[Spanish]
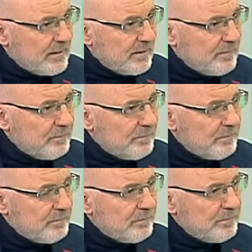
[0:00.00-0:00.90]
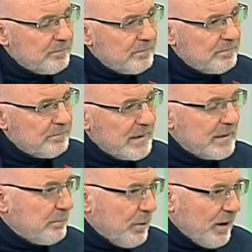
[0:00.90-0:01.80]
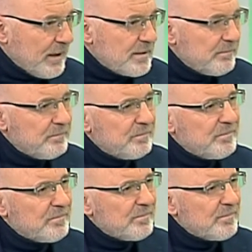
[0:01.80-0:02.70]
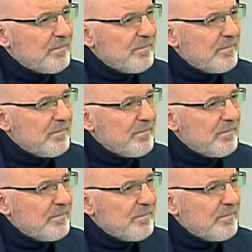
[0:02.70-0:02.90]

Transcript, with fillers: 20 tantas. 20 solo, pocas. Solo 20.